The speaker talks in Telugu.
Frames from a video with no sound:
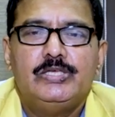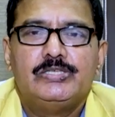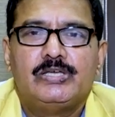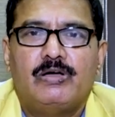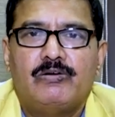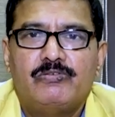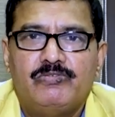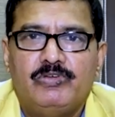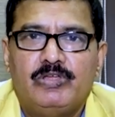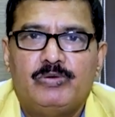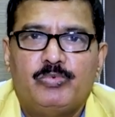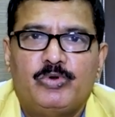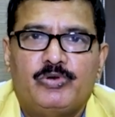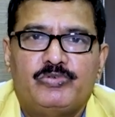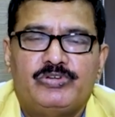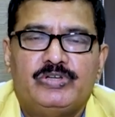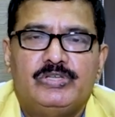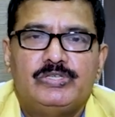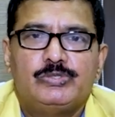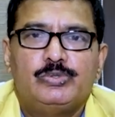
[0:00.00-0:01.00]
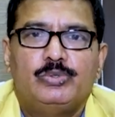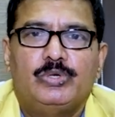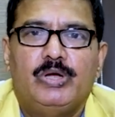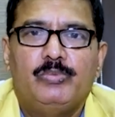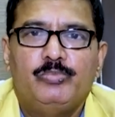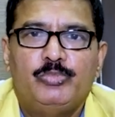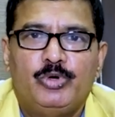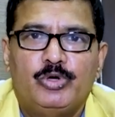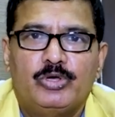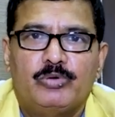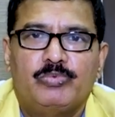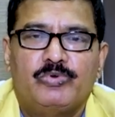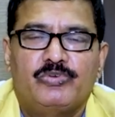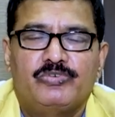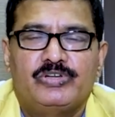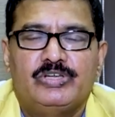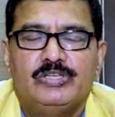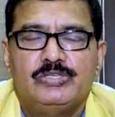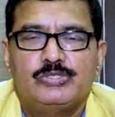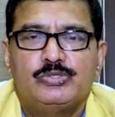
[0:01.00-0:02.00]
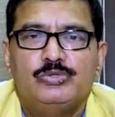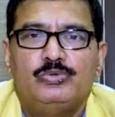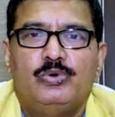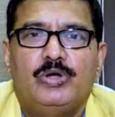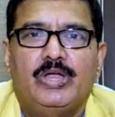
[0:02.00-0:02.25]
సాఫ్ట్వేర్ ప్రొఫెషనల్స్ కంప్యూటర్ ప్రొఫెషనల్స్